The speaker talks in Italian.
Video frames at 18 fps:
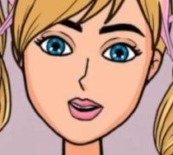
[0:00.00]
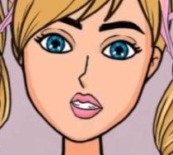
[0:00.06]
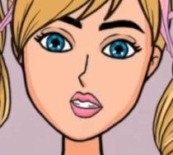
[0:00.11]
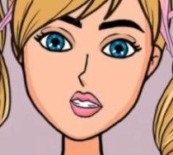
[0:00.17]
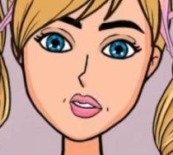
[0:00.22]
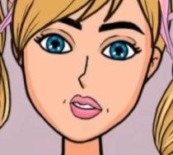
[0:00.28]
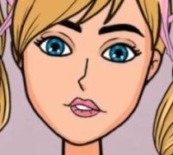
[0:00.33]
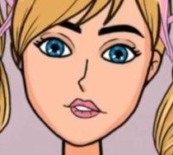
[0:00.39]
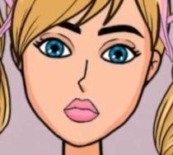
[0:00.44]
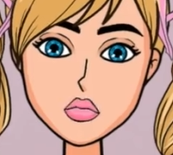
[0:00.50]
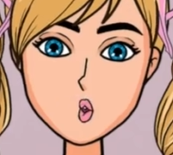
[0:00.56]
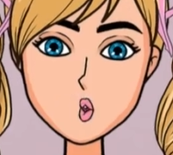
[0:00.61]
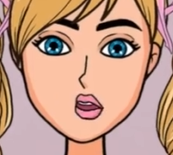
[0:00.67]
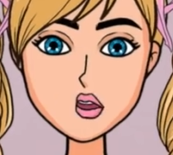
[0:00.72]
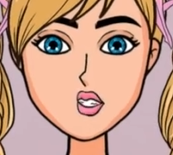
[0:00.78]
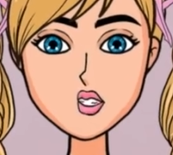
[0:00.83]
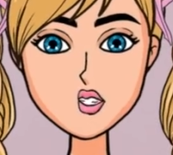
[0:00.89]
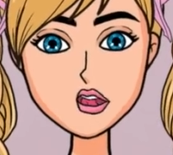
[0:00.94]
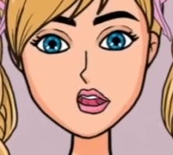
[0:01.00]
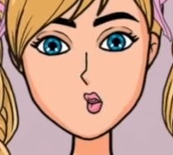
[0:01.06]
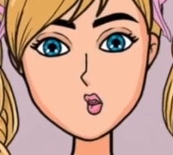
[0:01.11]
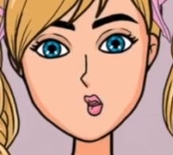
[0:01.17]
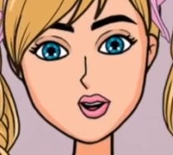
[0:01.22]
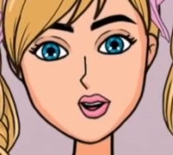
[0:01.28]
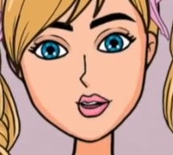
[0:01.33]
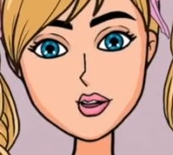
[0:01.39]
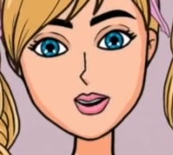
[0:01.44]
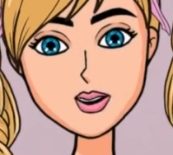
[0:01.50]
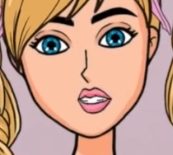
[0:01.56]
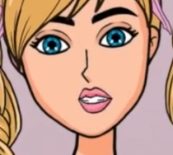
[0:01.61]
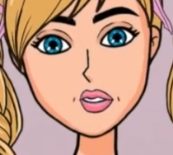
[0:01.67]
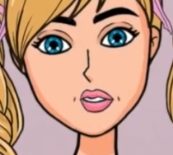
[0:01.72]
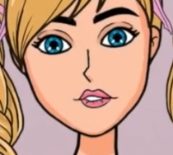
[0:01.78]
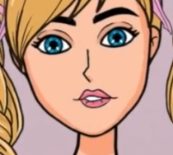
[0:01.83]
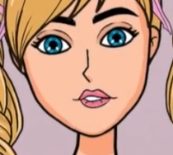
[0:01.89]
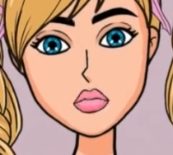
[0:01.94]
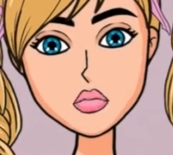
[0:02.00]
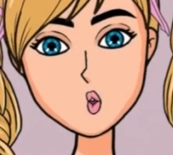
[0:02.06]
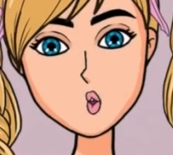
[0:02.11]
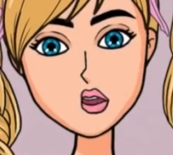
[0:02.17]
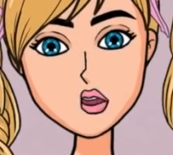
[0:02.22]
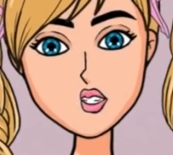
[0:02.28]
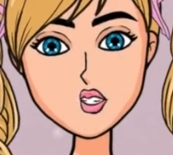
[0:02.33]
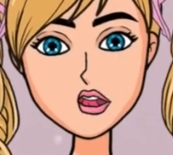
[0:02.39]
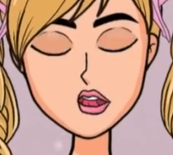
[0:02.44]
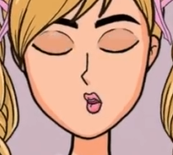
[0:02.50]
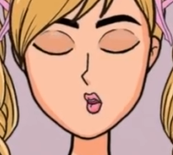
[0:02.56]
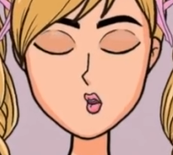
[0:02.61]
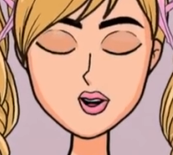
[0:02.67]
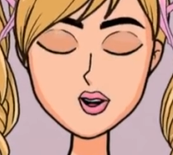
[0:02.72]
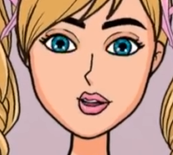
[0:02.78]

Dopotutto, se mi limito a fare quello che vuole mia madre,